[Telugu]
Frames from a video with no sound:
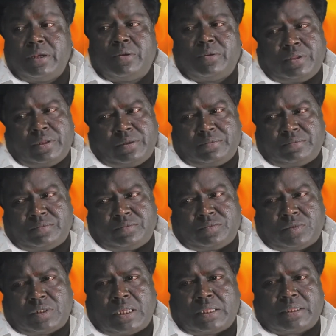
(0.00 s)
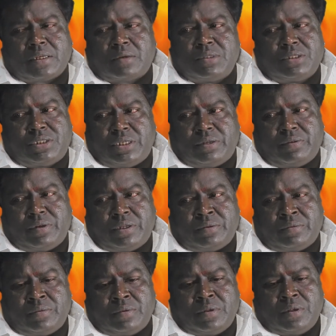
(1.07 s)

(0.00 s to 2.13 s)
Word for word: ఇల్లు ఉంది అంతకుమించి ఏం లేదు